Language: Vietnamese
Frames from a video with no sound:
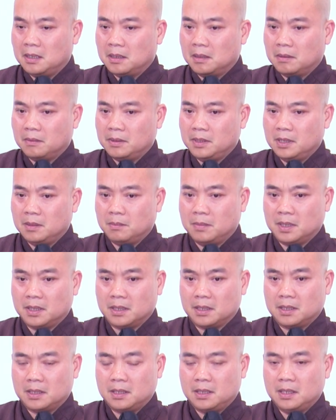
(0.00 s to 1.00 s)
và bây giờ
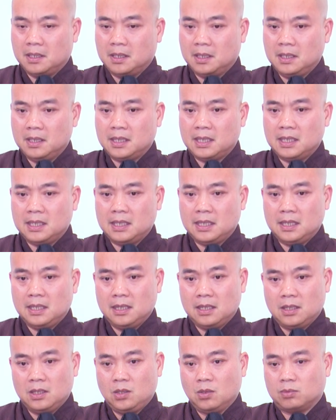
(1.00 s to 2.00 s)
mình khởi cái
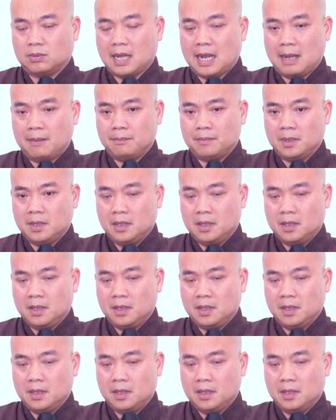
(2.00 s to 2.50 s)
dục tham,